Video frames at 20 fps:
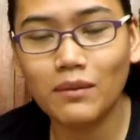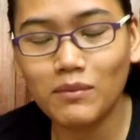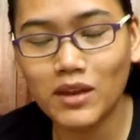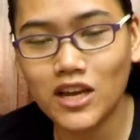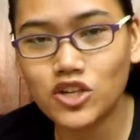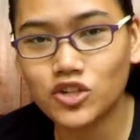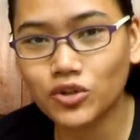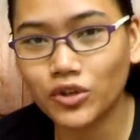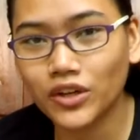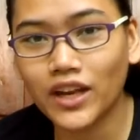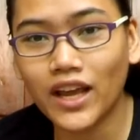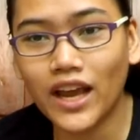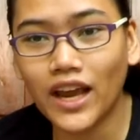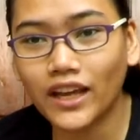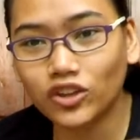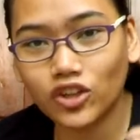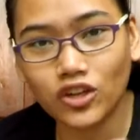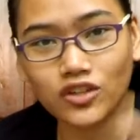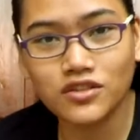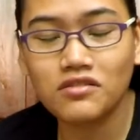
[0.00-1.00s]
I make sure na
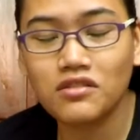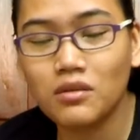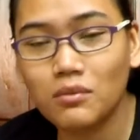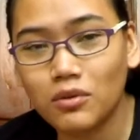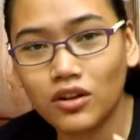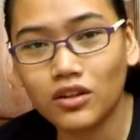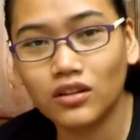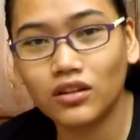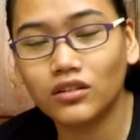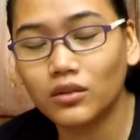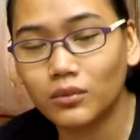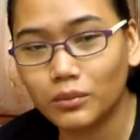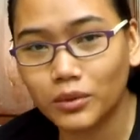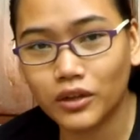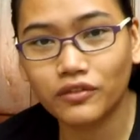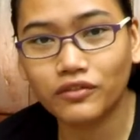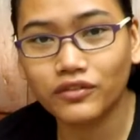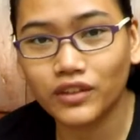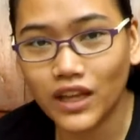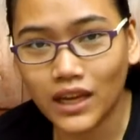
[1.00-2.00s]
I toss the ball a number of